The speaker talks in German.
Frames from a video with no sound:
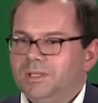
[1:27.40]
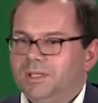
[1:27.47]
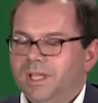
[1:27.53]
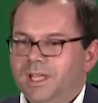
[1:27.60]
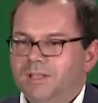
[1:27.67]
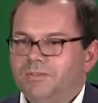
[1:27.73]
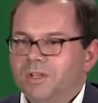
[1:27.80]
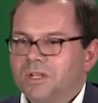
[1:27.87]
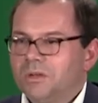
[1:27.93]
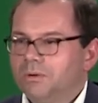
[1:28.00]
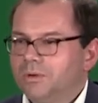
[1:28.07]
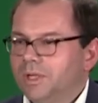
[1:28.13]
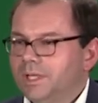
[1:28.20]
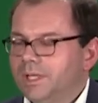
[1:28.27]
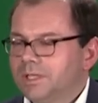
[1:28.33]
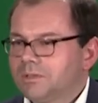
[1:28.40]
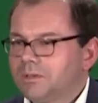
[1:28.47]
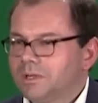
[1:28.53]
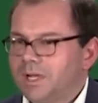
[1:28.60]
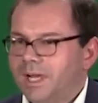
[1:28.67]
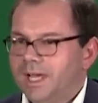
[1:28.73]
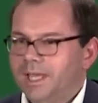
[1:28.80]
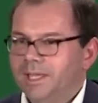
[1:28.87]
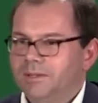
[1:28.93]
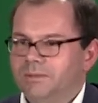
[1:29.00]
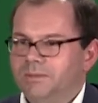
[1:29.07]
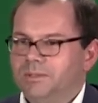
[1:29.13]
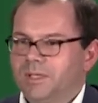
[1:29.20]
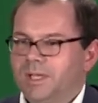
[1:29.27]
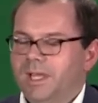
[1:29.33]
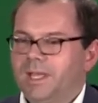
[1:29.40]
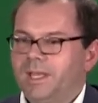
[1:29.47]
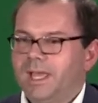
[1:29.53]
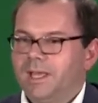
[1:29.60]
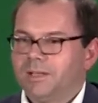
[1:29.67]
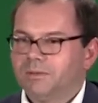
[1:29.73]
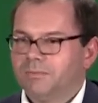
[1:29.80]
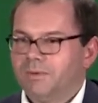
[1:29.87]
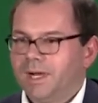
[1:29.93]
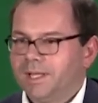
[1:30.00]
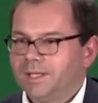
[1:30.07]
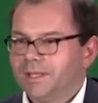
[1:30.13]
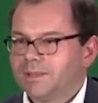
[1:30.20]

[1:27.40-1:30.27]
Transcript: die Entwicklung in der Türkei unter Herrn Erdogan,